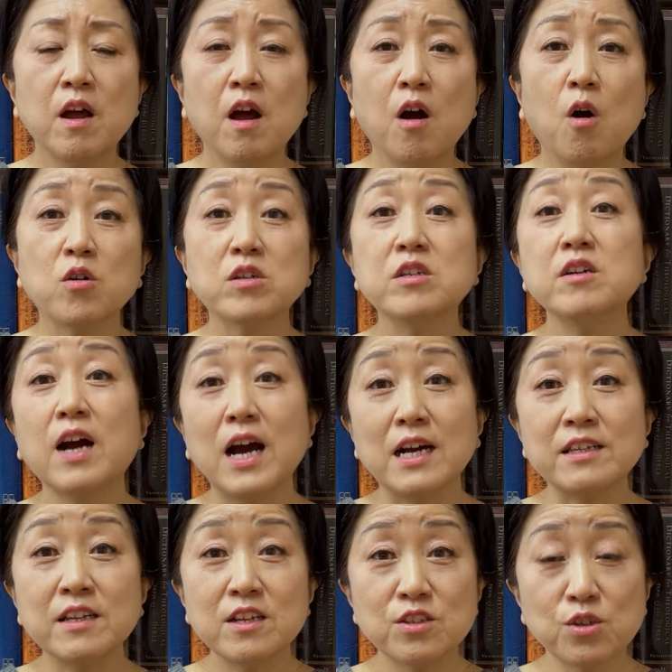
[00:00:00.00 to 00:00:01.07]
어, 그
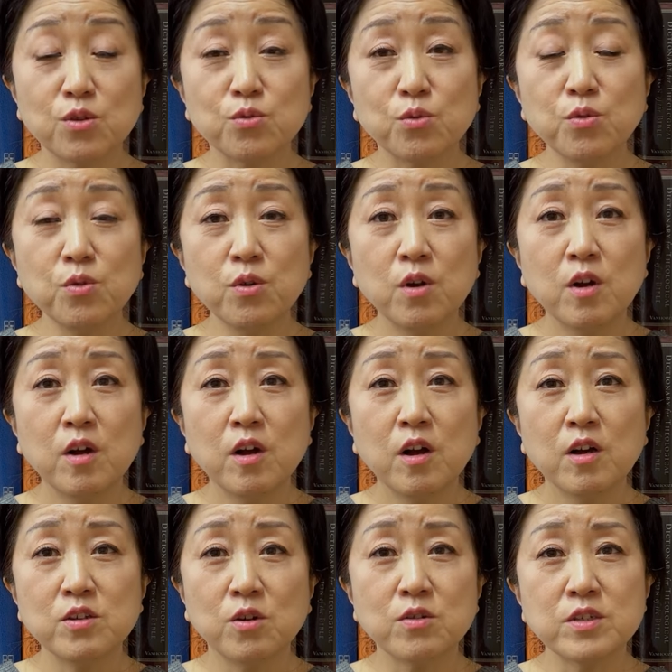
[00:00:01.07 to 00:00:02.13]
안에서도
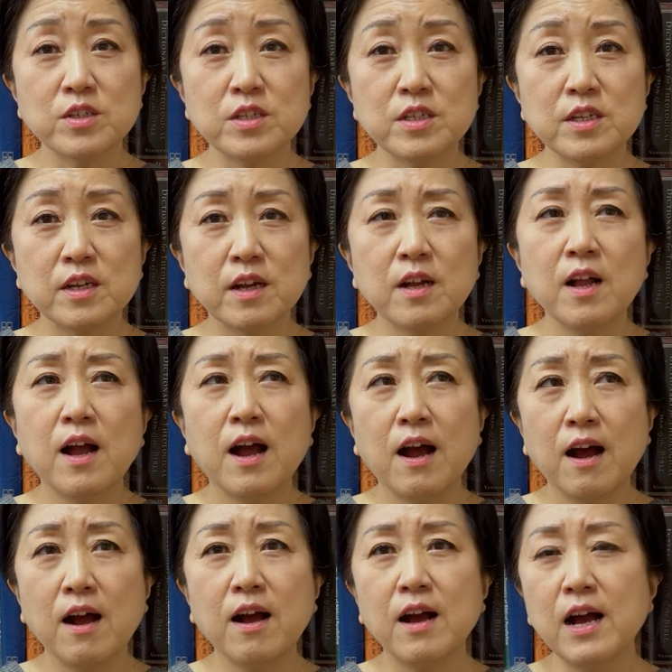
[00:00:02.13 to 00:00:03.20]
역시 아,
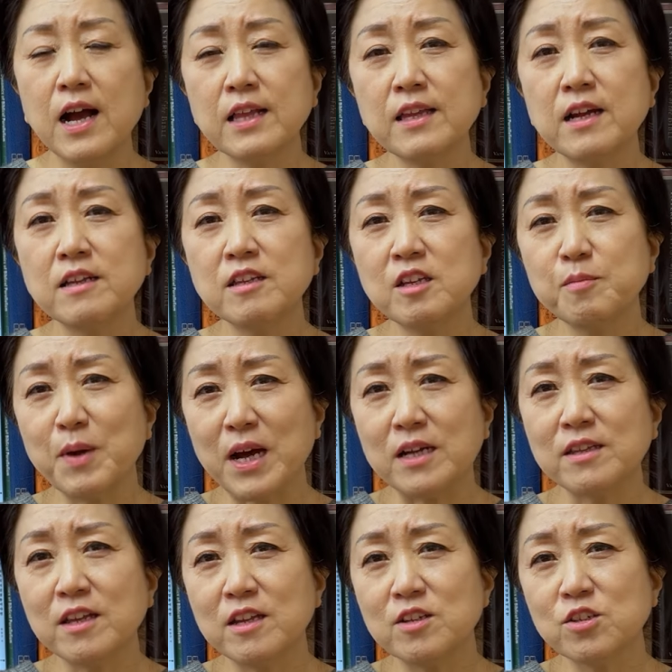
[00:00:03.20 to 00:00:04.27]
하나님
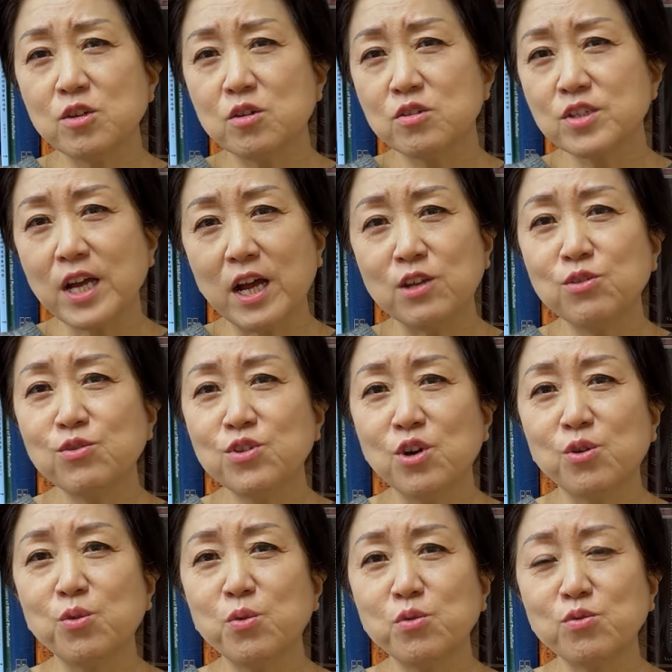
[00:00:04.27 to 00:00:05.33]
안에서 자유
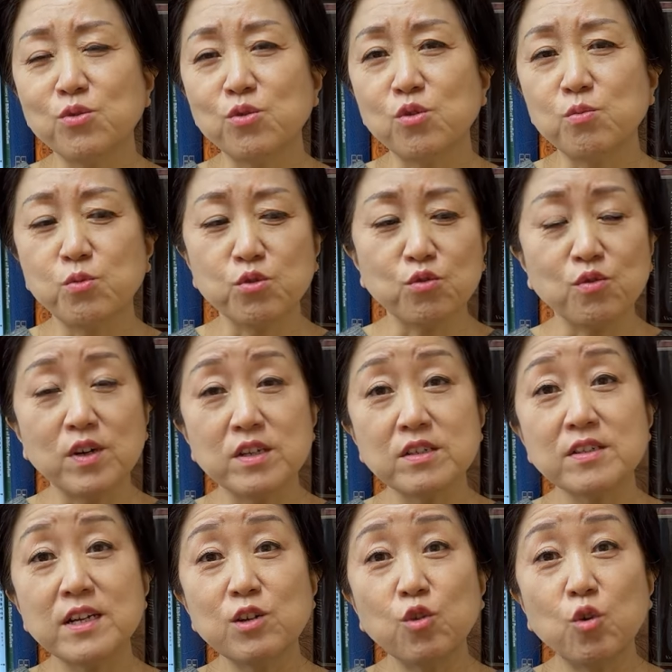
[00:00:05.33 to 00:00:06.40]
영혼으로 모두가
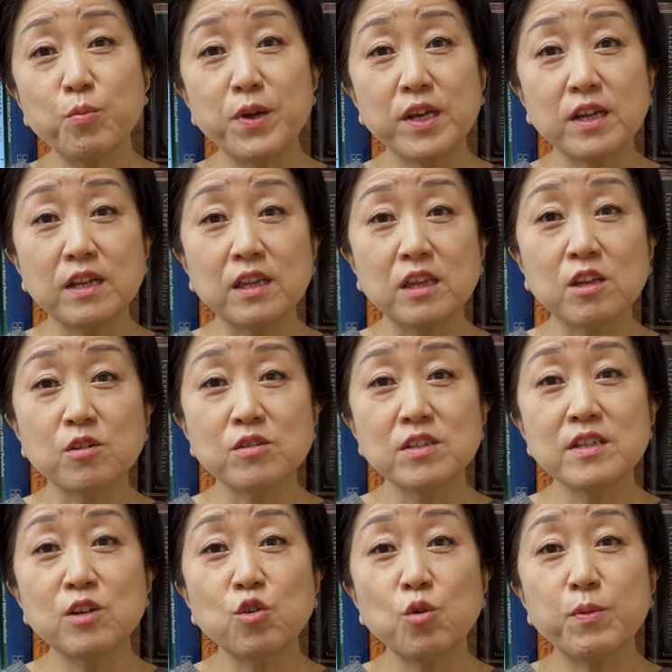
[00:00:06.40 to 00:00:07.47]
신앙 고백했던
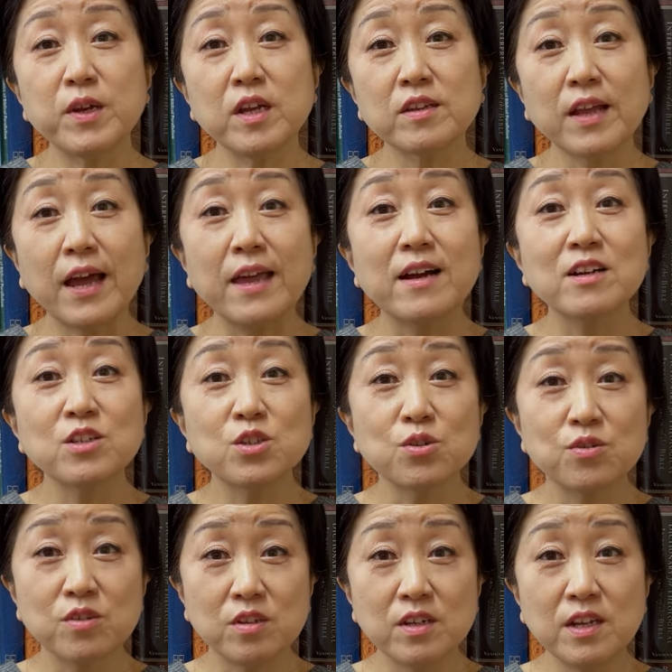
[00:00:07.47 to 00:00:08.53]
신앙 고백의
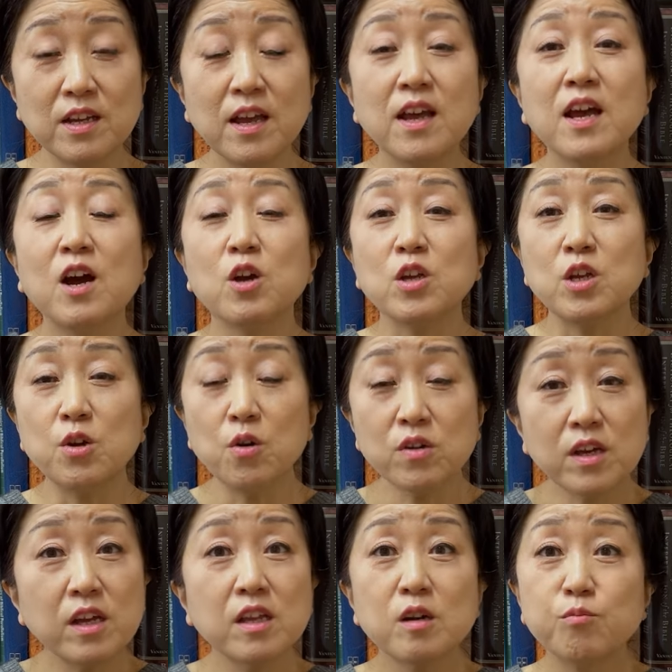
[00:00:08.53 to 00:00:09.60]
다양성들이
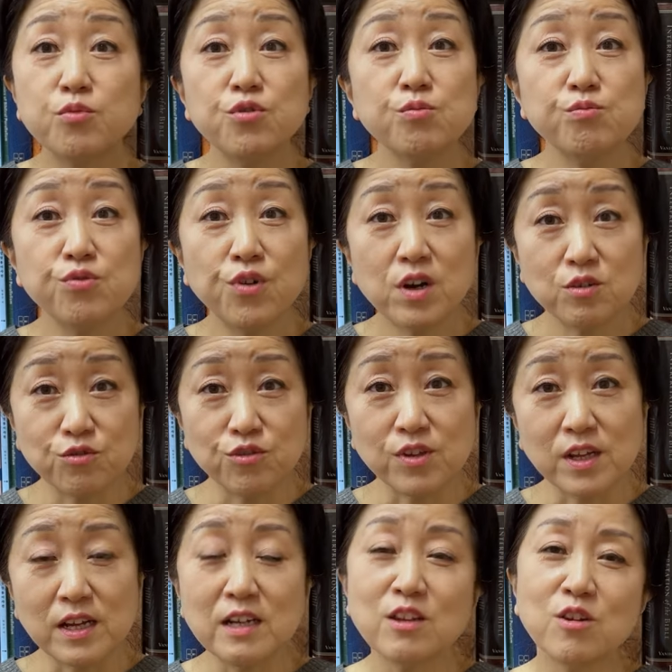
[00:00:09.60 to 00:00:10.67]
이렇게나 풍부하구나
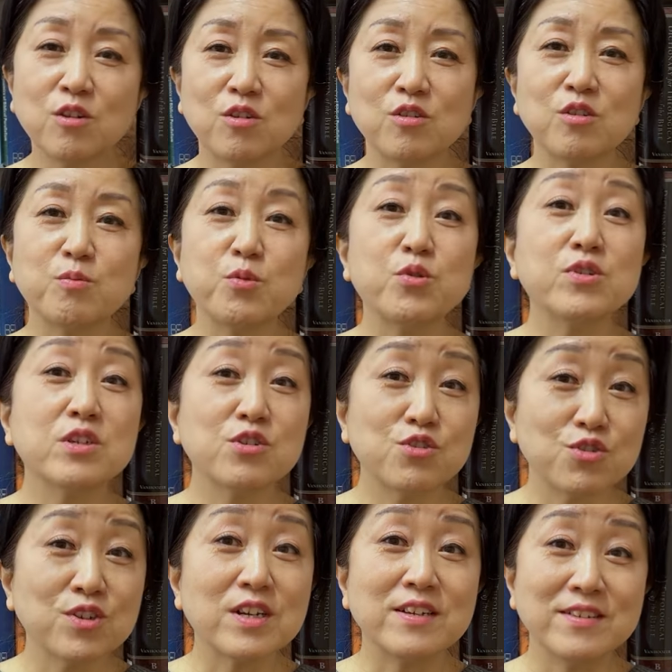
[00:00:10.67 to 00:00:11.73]
하는 것을 보실
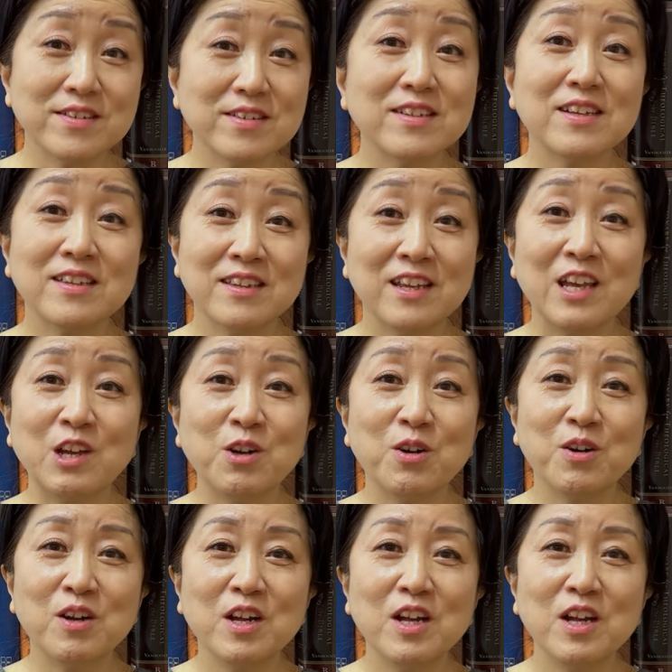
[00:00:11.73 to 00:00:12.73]
수가 있을 텐데요.